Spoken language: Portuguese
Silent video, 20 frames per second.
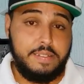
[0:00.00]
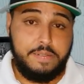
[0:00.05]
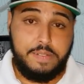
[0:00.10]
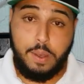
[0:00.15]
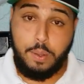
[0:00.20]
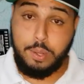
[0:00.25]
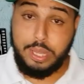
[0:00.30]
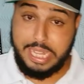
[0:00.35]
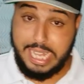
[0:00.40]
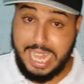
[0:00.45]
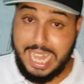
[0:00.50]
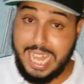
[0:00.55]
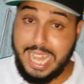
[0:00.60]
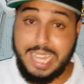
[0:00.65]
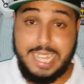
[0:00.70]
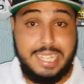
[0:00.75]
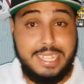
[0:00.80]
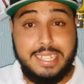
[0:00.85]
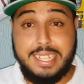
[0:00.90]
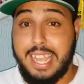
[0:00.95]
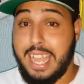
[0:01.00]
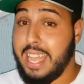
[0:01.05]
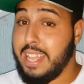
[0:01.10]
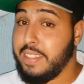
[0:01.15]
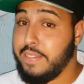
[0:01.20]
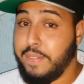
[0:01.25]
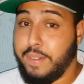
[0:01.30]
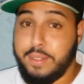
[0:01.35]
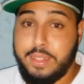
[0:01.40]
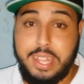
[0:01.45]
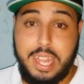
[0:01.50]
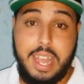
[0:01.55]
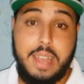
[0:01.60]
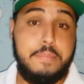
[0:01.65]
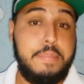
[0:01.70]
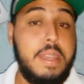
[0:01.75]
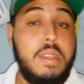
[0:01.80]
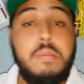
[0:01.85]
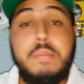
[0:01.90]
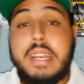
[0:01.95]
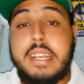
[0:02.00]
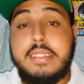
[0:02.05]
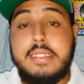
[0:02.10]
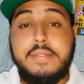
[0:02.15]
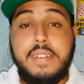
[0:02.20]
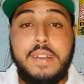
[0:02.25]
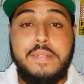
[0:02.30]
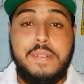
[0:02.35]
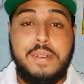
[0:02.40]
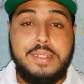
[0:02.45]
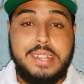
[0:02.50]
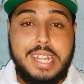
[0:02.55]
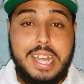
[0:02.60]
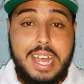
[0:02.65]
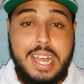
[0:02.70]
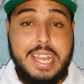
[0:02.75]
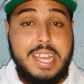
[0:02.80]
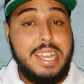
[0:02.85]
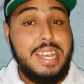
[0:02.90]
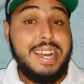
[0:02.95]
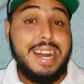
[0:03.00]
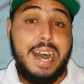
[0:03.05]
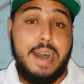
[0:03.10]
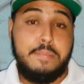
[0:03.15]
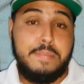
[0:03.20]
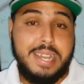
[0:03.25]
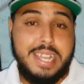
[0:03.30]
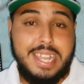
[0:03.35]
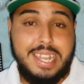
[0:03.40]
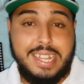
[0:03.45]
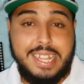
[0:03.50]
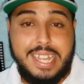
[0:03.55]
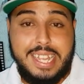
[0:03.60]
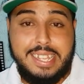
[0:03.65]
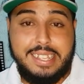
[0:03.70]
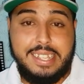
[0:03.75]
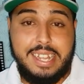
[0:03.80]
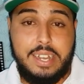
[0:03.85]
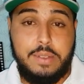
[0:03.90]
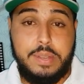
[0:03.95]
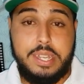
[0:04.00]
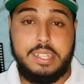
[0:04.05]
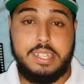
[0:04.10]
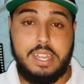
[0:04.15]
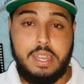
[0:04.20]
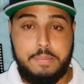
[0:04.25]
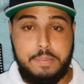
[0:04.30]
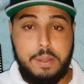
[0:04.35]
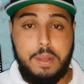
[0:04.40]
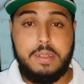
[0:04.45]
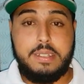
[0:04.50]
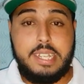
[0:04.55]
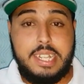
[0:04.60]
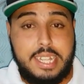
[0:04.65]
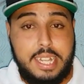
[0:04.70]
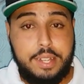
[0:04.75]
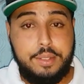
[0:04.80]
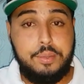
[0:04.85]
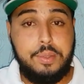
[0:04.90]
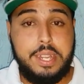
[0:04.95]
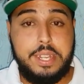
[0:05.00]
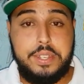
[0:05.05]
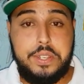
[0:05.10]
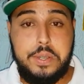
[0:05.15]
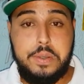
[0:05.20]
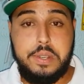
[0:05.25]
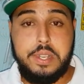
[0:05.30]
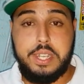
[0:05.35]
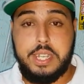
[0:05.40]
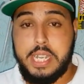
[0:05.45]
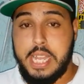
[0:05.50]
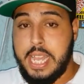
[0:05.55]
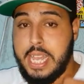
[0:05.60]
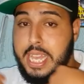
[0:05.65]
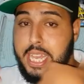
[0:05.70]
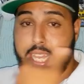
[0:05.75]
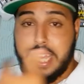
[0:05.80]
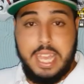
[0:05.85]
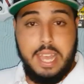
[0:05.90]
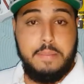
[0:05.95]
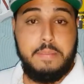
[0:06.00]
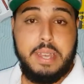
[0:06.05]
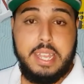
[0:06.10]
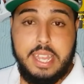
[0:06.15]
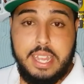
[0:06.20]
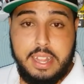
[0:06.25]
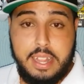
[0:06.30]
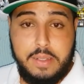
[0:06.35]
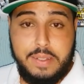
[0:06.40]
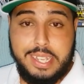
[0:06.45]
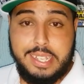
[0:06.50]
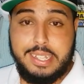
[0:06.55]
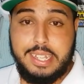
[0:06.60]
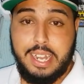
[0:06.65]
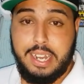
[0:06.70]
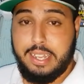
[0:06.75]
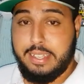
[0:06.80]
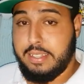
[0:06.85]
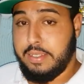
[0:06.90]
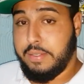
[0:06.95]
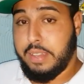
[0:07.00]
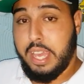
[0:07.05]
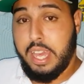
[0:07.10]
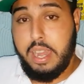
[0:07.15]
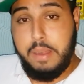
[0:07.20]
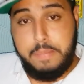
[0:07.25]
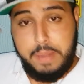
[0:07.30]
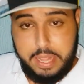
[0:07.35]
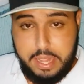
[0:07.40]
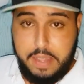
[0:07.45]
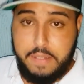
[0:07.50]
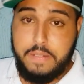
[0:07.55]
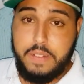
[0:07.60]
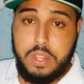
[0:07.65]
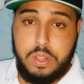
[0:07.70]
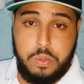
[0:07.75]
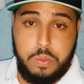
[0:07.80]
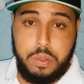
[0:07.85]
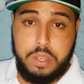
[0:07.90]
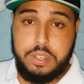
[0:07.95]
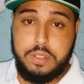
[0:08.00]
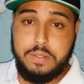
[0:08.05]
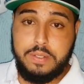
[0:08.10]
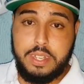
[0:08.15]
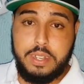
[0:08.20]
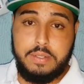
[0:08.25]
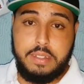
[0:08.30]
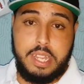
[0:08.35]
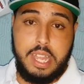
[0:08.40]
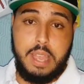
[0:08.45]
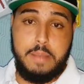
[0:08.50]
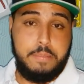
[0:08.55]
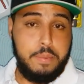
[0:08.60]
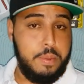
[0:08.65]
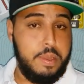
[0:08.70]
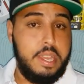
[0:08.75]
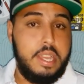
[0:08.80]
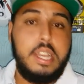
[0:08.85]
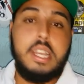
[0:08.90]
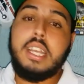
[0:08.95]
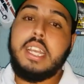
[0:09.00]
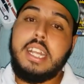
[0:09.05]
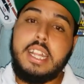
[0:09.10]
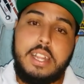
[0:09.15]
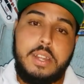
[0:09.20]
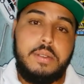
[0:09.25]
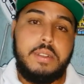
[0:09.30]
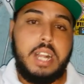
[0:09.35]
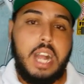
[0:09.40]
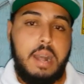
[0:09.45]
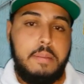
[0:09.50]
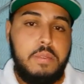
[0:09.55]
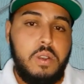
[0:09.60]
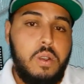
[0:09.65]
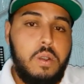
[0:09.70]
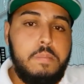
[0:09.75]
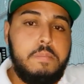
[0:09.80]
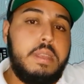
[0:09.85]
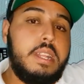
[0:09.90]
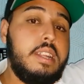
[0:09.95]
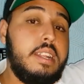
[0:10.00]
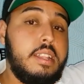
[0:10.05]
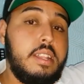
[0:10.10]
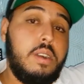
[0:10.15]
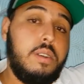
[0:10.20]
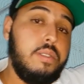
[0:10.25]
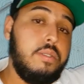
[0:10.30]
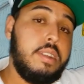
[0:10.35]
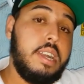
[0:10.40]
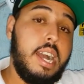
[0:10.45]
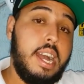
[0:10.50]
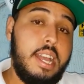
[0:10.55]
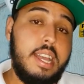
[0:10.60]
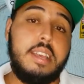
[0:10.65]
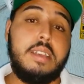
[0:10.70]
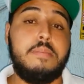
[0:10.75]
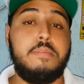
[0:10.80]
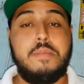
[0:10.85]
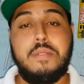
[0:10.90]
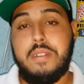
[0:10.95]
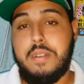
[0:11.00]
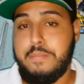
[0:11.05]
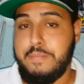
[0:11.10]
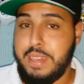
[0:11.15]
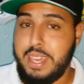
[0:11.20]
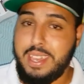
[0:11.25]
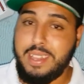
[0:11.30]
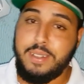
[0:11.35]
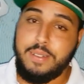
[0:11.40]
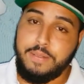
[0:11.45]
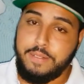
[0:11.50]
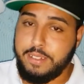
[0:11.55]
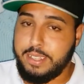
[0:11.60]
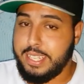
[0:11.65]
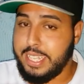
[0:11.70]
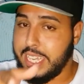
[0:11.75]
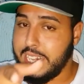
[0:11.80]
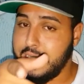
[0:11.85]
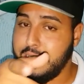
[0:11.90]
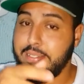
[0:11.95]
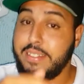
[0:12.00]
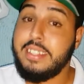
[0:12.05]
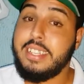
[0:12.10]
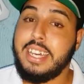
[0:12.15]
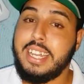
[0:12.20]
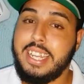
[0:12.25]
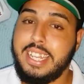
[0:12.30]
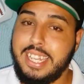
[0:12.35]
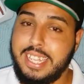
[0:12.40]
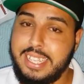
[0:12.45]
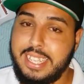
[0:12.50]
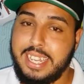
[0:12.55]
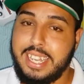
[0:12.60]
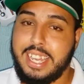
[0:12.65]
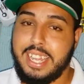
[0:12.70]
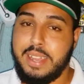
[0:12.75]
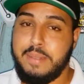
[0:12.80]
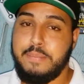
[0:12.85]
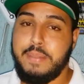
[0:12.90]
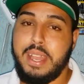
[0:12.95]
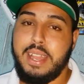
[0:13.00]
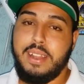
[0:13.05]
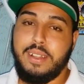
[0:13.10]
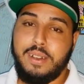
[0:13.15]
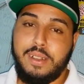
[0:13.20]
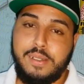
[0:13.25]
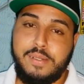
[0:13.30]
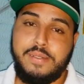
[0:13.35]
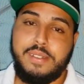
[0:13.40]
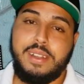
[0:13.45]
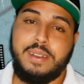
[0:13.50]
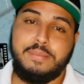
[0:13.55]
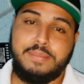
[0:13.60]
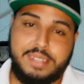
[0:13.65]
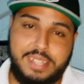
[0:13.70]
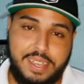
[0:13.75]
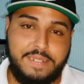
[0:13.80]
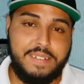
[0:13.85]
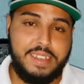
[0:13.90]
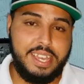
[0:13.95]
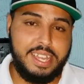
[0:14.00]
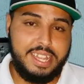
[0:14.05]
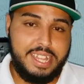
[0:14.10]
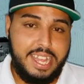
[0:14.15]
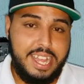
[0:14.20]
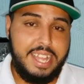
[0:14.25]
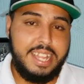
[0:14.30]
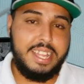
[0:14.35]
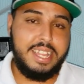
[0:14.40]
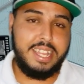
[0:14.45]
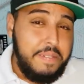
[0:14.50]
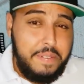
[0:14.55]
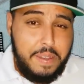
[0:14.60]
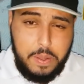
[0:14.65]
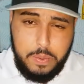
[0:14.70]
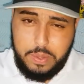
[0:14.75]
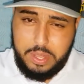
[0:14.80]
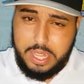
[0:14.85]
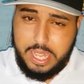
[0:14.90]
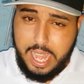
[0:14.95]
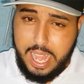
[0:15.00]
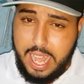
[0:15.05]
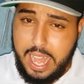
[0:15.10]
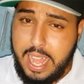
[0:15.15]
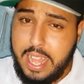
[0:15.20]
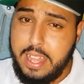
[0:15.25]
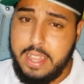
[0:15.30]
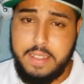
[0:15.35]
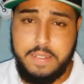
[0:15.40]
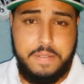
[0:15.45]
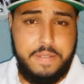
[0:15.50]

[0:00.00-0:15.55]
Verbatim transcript: Faltar, esquece faltar. Porque como é que você vai faltar? Amanhã tem um exemplo, ó, você tá doente hoje. E amanhã tem uma instalação que era para ter feito hoje, não deu tempo. E tem um cabo rompido em tal lugar. Meu amigo, você que não sara dessa gripe aí logo não pra você ver, tá? Faltar,